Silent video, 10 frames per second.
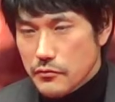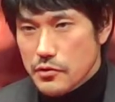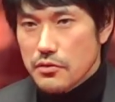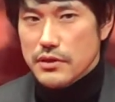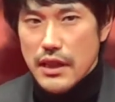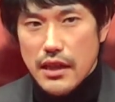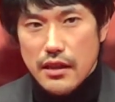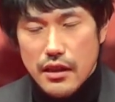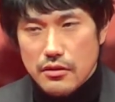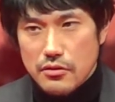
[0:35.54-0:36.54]
ん、そうですね。
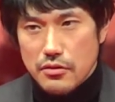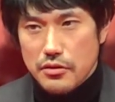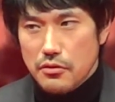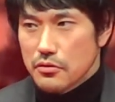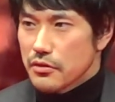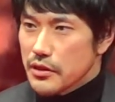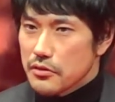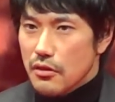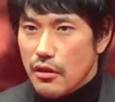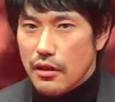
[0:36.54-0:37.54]
あの一言で言う
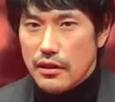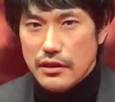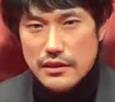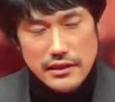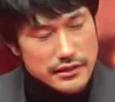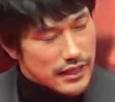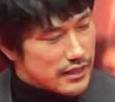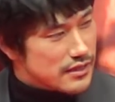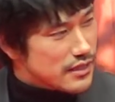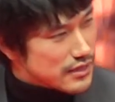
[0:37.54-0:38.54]
と
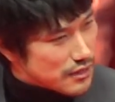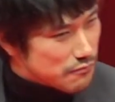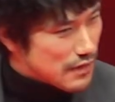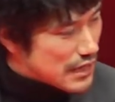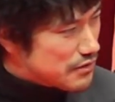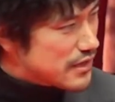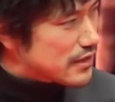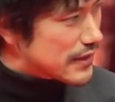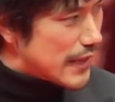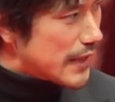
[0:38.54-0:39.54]
達也さん悪いっ
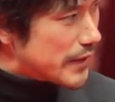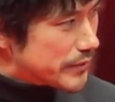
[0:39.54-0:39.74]
すね。